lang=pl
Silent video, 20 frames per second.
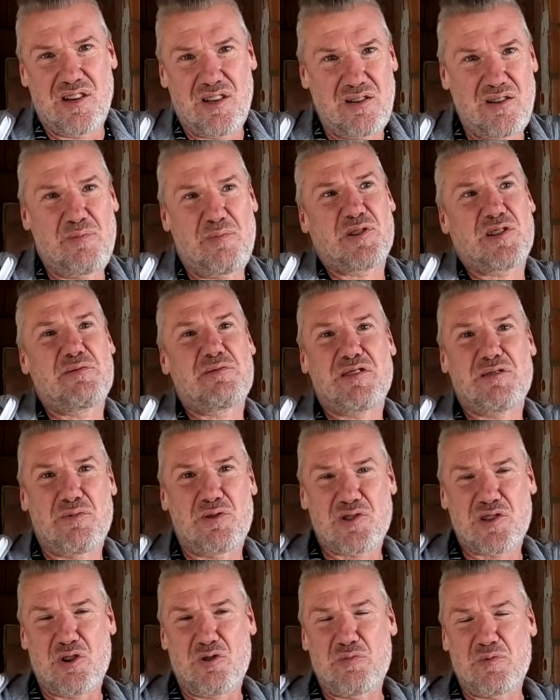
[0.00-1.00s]
I potem sobie
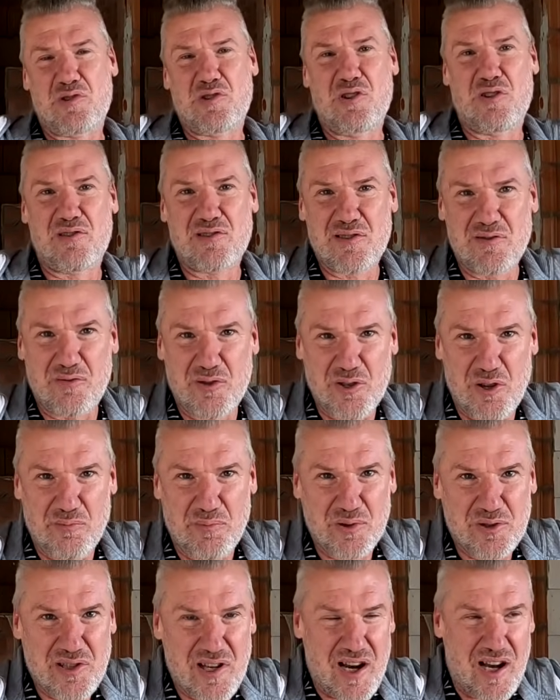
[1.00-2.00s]
można umyć gorącą wodą
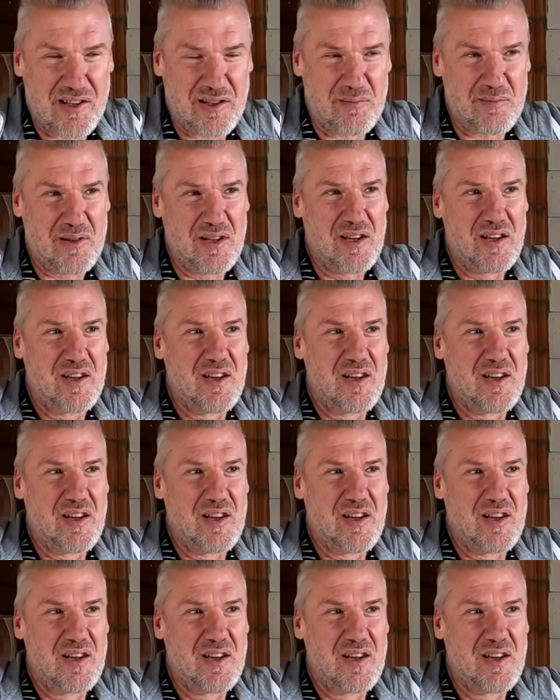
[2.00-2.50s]
pod kranem.